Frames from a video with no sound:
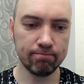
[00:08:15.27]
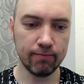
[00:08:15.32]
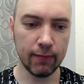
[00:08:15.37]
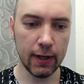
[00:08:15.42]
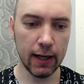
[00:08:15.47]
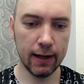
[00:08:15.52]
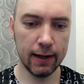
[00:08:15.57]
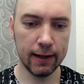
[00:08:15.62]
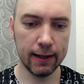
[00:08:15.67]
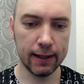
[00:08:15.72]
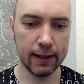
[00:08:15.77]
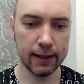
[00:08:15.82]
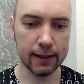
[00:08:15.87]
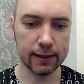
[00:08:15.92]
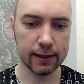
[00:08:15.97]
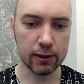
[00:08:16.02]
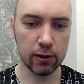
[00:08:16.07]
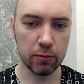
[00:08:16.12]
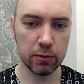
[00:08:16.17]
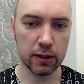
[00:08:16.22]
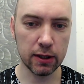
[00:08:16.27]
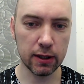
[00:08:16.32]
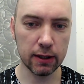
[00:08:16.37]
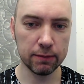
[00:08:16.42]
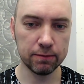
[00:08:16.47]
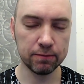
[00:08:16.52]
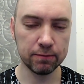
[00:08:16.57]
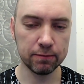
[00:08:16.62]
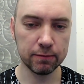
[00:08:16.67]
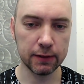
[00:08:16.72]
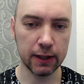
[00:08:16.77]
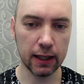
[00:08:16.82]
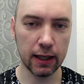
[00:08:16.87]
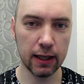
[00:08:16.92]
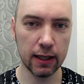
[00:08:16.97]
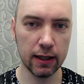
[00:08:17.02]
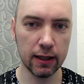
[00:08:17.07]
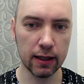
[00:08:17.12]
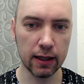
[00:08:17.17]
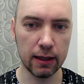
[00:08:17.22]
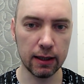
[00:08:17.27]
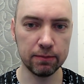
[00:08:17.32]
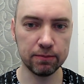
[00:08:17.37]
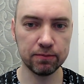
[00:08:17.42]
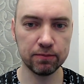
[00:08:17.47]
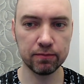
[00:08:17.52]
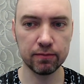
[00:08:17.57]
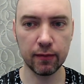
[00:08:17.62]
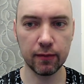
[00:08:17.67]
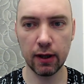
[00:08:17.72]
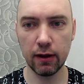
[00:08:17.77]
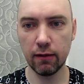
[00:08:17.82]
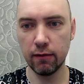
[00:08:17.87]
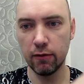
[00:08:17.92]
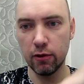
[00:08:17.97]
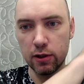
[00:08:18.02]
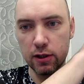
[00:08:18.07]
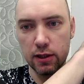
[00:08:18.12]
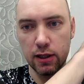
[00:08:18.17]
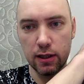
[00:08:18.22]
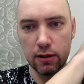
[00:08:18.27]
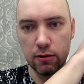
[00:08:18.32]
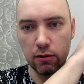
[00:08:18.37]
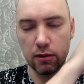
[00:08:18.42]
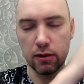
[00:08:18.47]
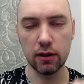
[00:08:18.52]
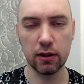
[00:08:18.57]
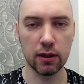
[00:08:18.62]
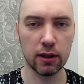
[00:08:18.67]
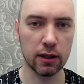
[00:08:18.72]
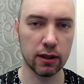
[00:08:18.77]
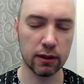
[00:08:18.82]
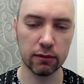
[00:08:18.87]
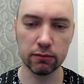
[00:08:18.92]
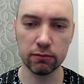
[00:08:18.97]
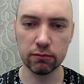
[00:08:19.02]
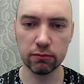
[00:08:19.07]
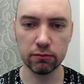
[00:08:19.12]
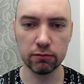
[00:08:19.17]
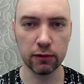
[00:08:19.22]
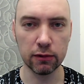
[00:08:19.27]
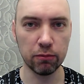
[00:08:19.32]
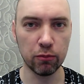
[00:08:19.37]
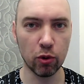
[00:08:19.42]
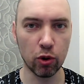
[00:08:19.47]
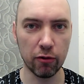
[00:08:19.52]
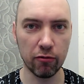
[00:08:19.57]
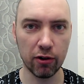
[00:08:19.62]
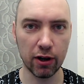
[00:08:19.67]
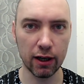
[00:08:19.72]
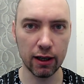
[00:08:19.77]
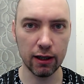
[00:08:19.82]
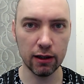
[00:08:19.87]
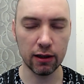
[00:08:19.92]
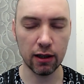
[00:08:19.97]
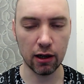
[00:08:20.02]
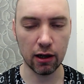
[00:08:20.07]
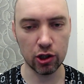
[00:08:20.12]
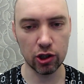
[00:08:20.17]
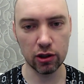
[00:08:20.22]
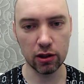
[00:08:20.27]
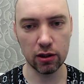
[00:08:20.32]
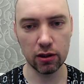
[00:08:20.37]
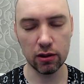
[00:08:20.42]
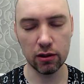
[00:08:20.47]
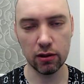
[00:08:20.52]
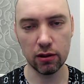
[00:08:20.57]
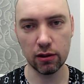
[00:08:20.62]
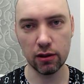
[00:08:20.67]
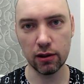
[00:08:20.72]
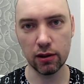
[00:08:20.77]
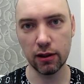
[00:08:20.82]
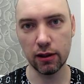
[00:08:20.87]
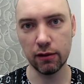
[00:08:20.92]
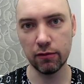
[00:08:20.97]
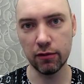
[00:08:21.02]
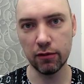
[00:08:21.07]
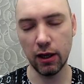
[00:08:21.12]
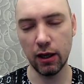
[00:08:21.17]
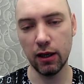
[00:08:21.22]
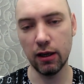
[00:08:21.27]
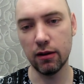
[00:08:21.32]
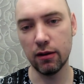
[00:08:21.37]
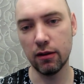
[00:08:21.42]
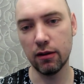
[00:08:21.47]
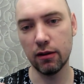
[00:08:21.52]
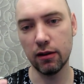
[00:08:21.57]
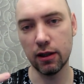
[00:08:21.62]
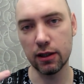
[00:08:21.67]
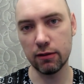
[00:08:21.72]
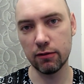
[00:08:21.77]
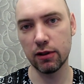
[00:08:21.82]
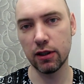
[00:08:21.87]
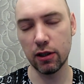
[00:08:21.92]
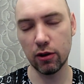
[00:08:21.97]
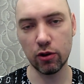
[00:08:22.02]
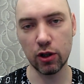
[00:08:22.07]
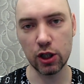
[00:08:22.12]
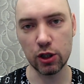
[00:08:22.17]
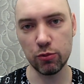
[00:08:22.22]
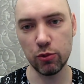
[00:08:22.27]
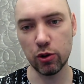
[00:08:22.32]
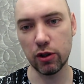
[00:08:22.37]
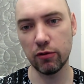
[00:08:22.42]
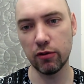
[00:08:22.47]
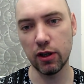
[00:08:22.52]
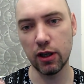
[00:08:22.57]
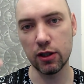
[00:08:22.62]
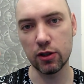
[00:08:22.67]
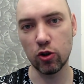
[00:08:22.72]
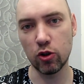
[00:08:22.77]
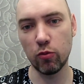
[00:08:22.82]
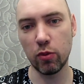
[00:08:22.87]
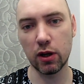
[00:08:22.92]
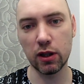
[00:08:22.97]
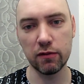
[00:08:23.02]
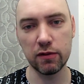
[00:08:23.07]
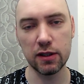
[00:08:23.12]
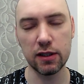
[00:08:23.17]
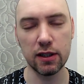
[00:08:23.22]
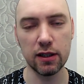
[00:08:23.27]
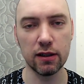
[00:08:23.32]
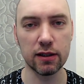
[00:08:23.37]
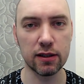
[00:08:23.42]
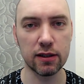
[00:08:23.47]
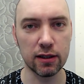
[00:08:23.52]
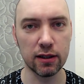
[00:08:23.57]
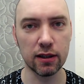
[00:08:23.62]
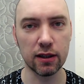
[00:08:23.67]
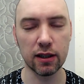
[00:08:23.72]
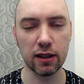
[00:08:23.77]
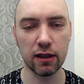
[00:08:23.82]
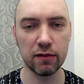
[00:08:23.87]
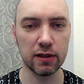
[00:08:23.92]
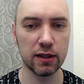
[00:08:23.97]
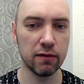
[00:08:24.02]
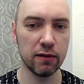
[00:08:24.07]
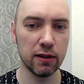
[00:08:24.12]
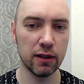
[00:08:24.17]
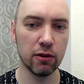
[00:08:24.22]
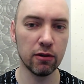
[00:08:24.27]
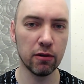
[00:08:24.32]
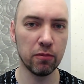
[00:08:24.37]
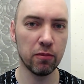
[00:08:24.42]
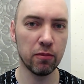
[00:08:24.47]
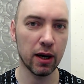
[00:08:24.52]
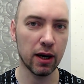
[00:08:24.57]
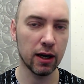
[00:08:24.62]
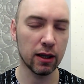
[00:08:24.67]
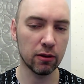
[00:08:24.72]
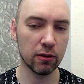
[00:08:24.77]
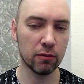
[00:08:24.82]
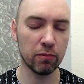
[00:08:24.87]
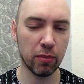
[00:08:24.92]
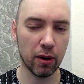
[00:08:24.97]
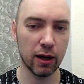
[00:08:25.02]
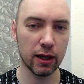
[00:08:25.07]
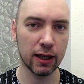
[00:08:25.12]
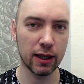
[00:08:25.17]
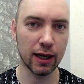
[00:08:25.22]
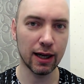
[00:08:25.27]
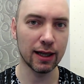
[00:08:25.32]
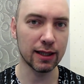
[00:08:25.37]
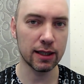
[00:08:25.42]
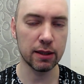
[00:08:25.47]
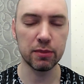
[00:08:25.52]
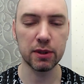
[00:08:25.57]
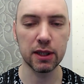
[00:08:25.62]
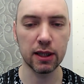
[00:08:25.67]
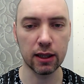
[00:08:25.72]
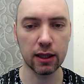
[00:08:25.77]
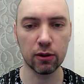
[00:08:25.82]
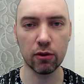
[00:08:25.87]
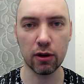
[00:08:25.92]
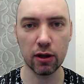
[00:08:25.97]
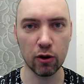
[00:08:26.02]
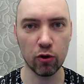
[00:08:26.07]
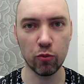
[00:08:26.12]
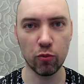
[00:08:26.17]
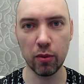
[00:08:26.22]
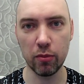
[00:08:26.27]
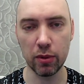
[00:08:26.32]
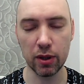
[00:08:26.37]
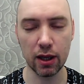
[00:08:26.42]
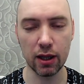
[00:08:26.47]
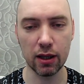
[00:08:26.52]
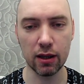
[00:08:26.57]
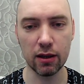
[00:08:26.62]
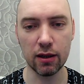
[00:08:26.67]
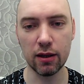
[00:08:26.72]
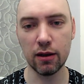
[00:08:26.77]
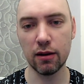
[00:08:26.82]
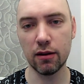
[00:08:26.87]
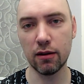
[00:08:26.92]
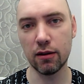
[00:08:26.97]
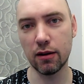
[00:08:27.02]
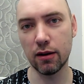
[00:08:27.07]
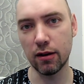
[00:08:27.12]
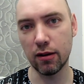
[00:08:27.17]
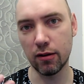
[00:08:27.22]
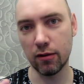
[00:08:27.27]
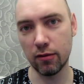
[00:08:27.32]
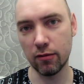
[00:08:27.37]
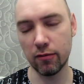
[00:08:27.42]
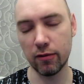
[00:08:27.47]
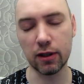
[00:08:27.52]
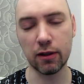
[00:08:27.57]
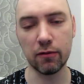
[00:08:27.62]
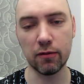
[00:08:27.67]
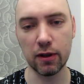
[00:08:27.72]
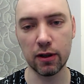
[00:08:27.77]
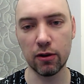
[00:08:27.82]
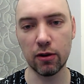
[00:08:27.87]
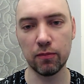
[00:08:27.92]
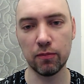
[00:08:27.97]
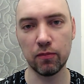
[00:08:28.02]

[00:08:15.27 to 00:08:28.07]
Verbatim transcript: а, собственно, такие дела. Вот здесь вот а, буковка «и» торчит. А, в ней, если вы на нее нажмете, в ней собраны все ссылки на все видео про, про те концепции, которые я упоминал а, в этом видео.